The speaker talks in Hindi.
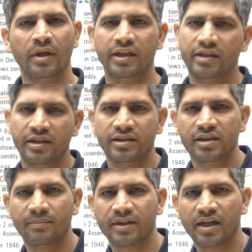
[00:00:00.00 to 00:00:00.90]
इतनी
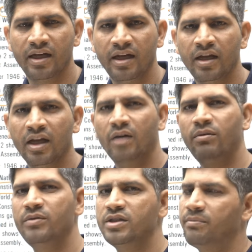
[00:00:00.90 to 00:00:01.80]
चीजें पता है अब
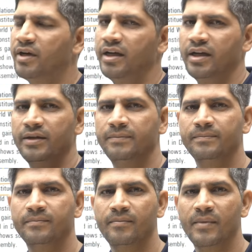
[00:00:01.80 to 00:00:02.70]
हम इसे पढ़ेंगे
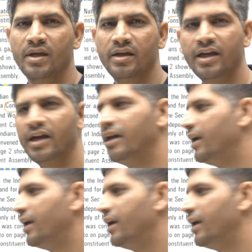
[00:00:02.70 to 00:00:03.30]
ठीक है